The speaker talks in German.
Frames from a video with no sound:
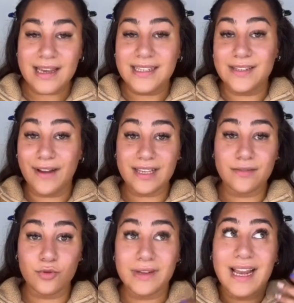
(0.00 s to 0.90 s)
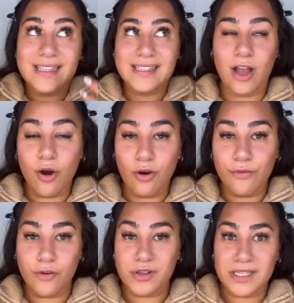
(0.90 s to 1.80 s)
Sie wacht wohl nachts
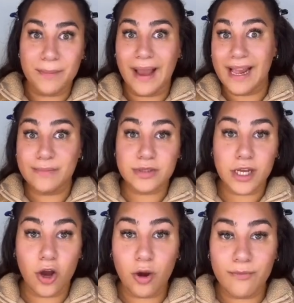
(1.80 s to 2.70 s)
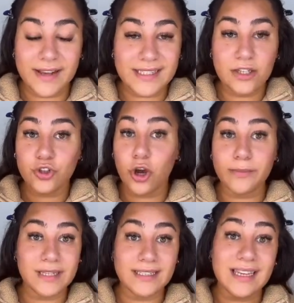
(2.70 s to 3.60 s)
auf aus ihrem Albtraum, weil sie
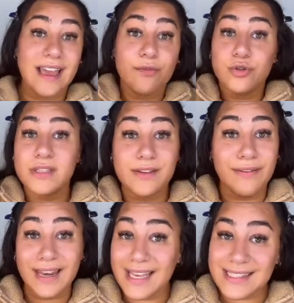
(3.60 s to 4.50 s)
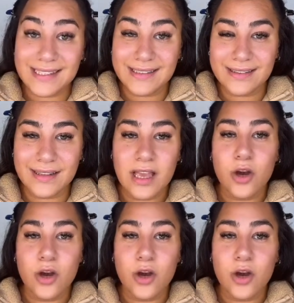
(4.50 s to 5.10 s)
geträumt hätte, er würde sie verlassen.